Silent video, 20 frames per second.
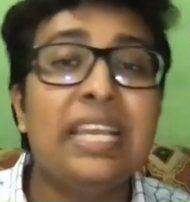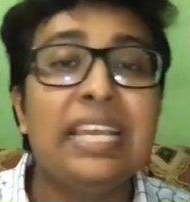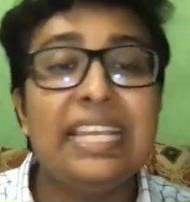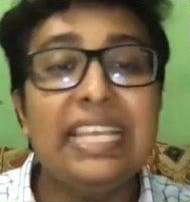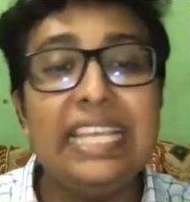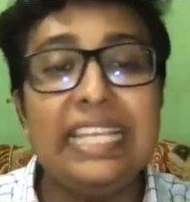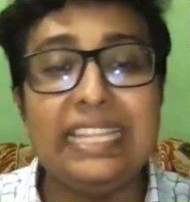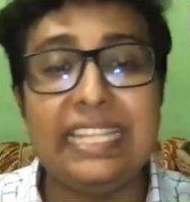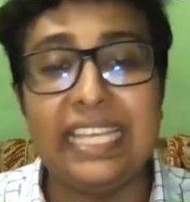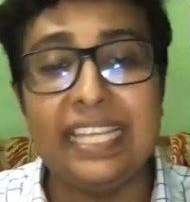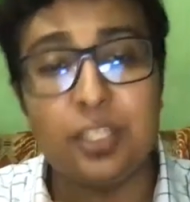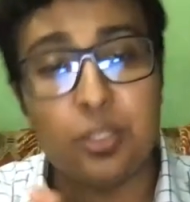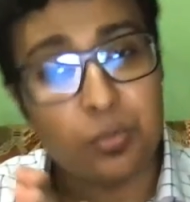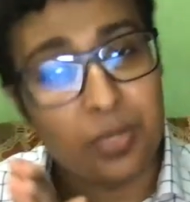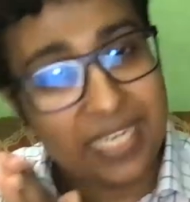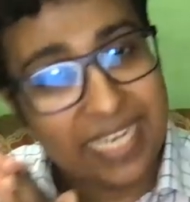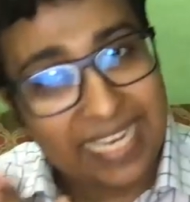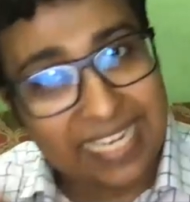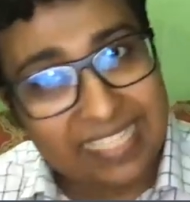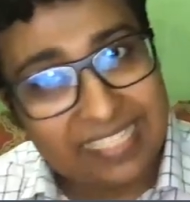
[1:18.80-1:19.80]
ইতে e তোমার
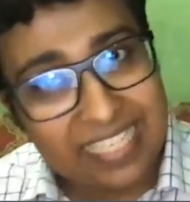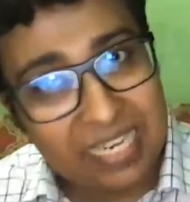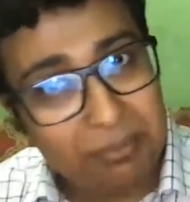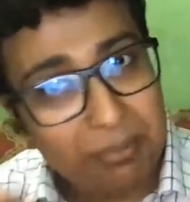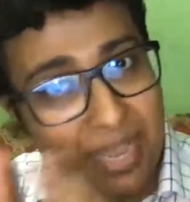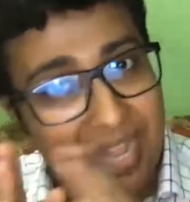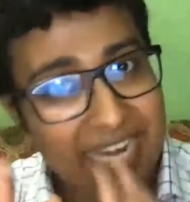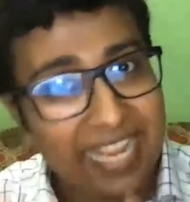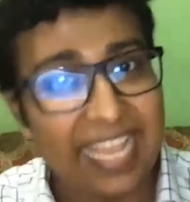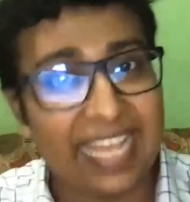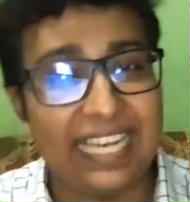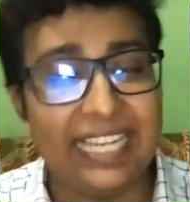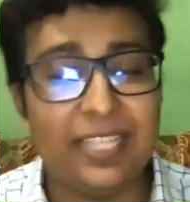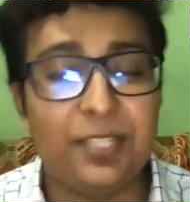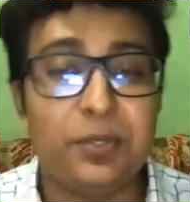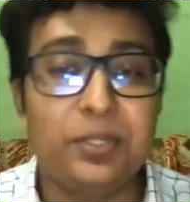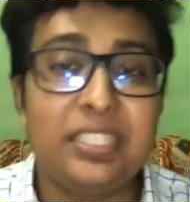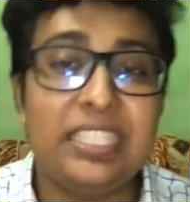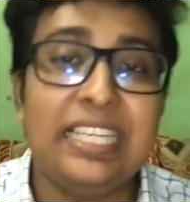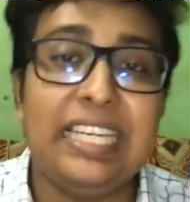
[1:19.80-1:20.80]
এনজাইম আর এনএতে
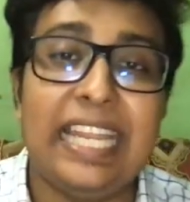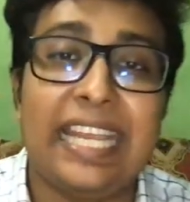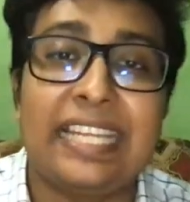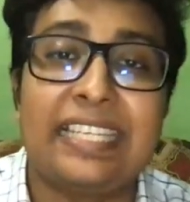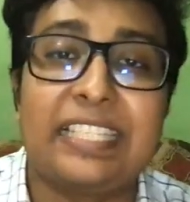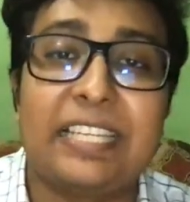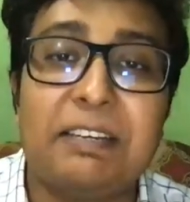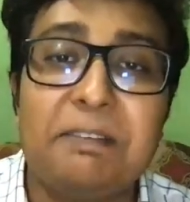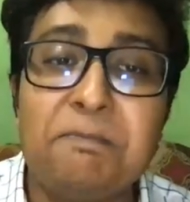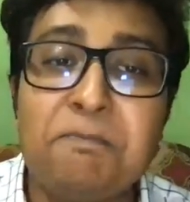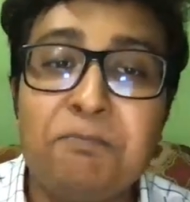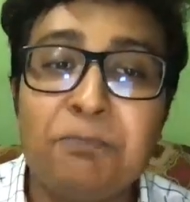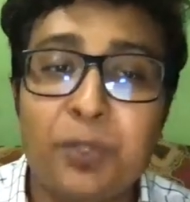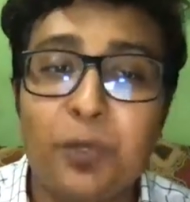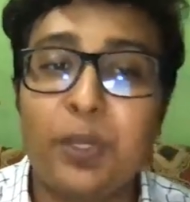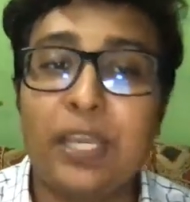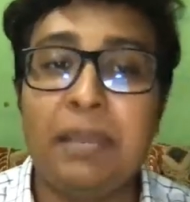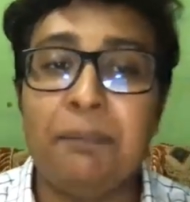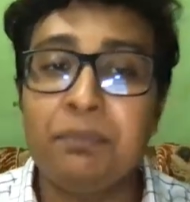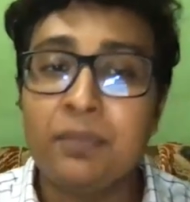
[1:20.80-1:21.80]
হচ্ছে নেকটার
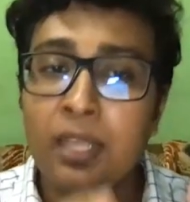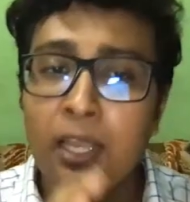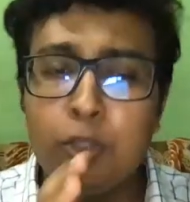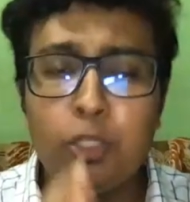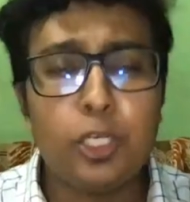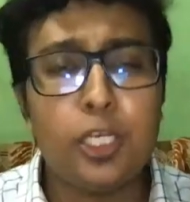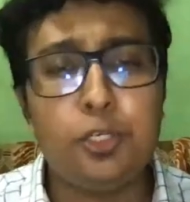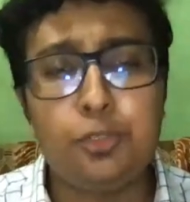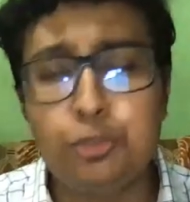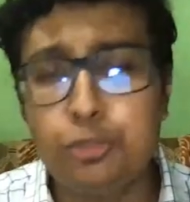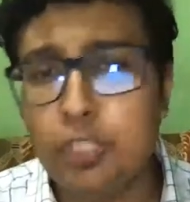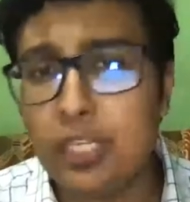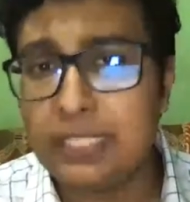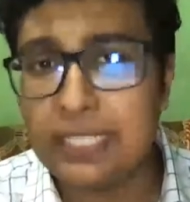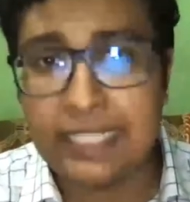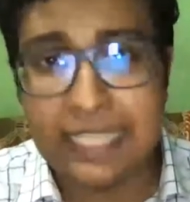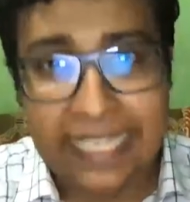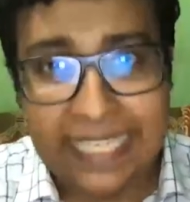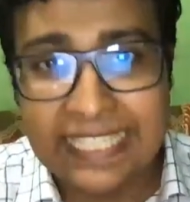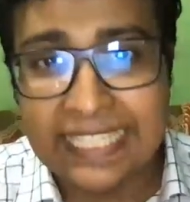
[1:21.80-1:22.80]
ওকে তো সুন্দর একটা
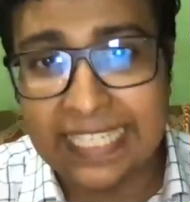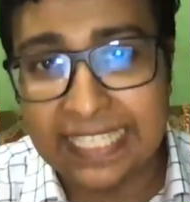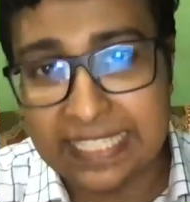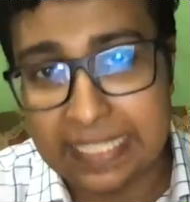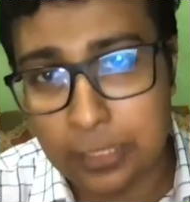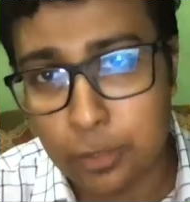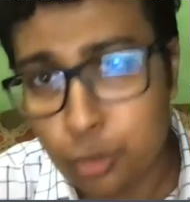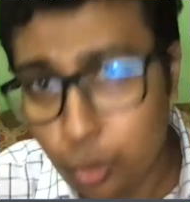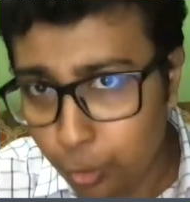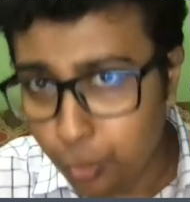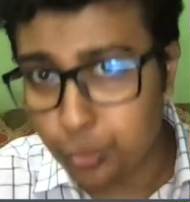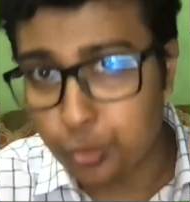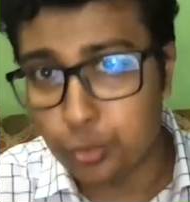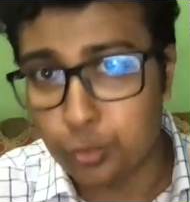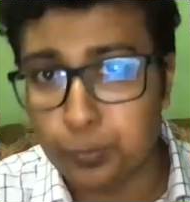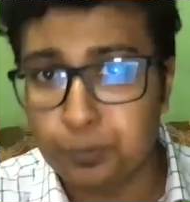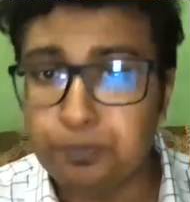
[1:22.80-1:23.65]
টেকনিক এটা সহজও